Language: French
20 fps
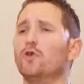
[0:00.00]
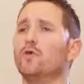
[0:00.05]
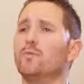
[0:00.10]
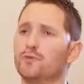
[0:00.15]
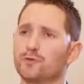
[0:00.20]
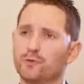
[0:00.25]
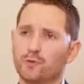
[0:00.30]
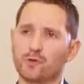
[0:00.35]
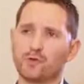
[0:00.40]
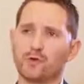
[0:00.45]
le
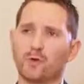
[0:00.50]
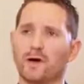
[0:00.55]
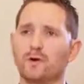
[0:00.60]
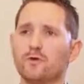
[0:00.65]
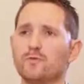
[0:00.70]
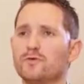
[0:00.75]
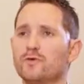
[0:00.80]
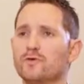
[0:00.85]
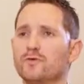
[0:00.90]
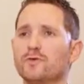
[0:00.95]
plus tôt sera
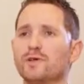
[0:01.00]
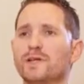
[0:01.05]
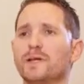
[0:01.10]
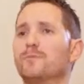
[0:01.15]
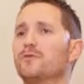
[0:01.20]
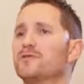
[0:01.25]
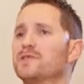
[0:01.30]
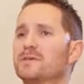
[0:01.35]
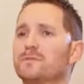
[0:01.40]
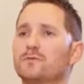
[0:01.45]
le mieux, il
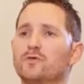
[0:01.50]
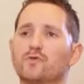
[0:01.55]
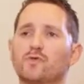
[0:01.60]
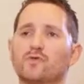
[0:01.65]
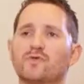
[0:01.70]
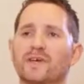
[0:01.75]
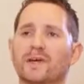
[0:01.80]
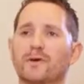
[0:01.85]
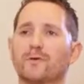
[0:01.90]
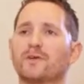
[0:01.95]
est possible de
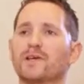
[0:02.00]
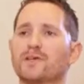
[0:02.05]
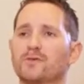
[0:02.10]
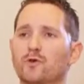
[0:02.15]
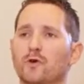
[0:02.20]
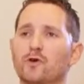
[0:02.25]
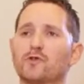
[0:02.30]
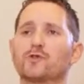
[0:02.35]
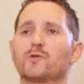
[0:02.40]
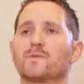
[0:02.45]
souscrire une
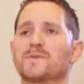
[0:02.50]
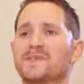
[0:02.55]
assurance